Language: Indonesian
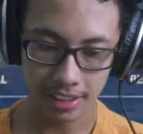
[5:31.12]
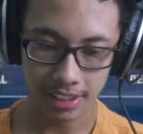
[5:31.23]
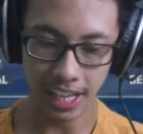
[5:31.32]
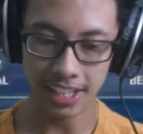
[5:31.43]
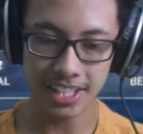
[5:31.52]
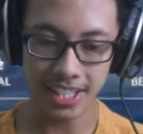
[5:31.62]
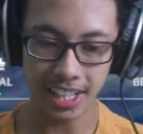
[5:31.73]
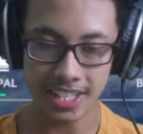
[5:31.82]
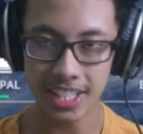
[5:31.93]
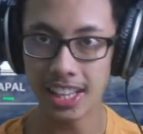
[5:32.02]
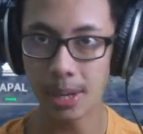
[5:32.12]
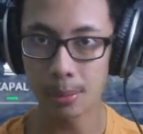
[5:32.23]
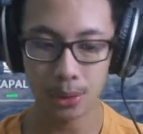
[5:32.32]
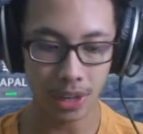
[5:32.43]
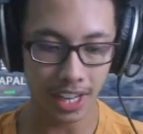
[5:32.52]
nah di sini guys kita
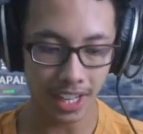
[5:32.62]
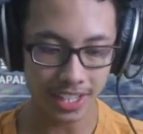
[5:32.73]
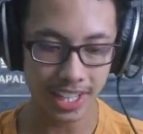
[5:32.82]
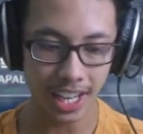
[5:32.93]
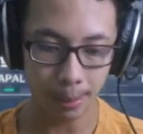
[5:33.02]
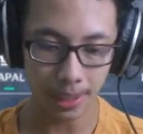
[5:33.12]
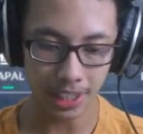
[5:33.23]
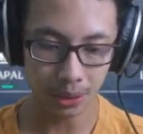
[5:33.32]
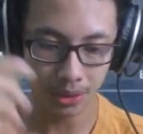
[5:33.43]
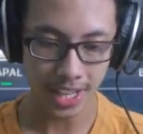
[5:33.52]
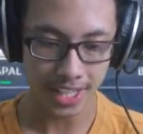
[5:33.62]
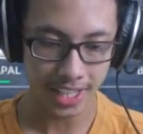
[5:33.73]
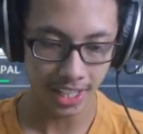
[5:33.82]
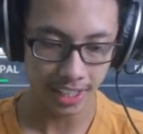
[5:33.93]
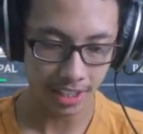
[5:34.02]
menggunakan si kapal induk saja
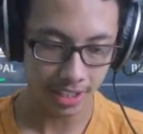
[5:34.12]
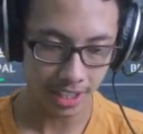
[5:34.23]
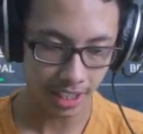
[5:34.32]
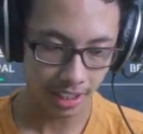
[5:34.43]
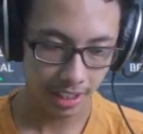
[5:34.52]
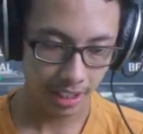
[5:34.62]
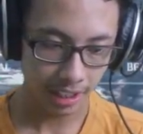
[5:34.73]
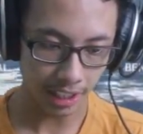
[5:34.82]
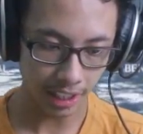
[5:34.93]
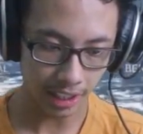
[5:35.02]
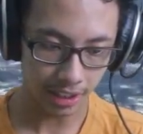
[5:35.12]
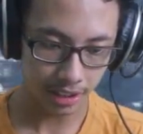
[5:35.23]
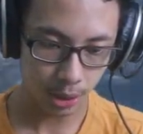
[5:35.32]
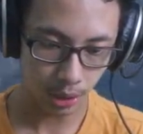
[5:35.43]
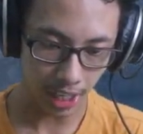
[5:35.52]
ya dan di sini kita lihat
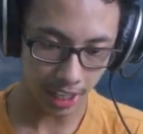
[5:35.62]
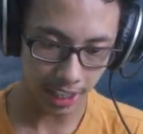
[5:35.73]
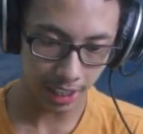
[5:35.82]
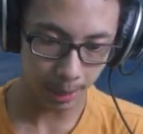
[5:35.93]
sudah ada